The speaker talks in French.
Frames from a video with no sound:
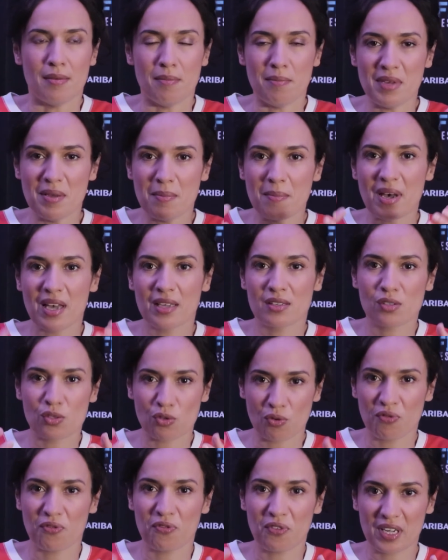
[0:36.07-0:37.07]
Mes mains
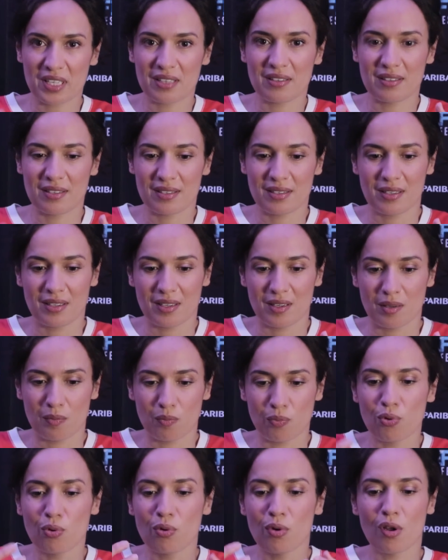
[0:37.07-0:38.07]
sont faites
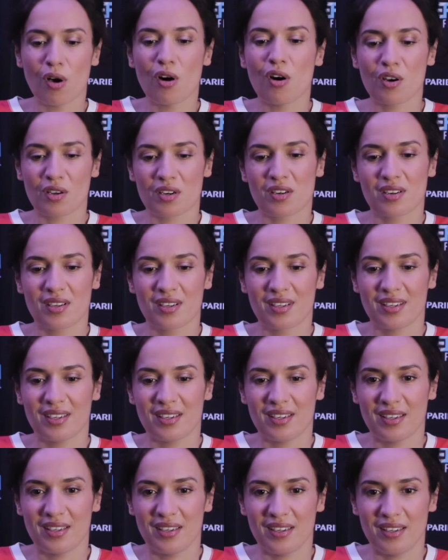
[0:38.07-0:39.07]
pour l'or
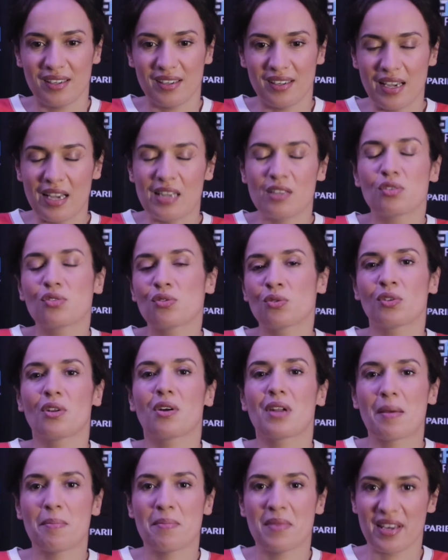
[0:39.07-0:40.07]
et elles sont
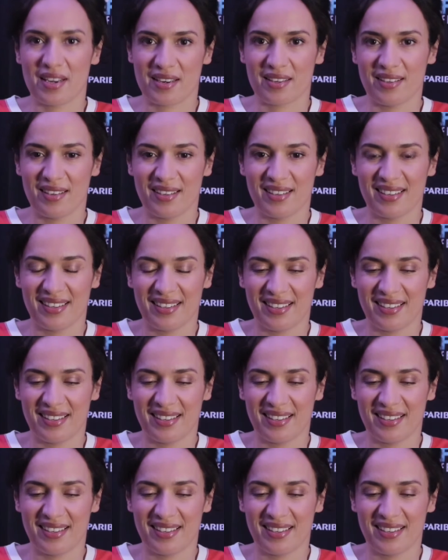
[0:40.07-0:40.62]
dans la merde ».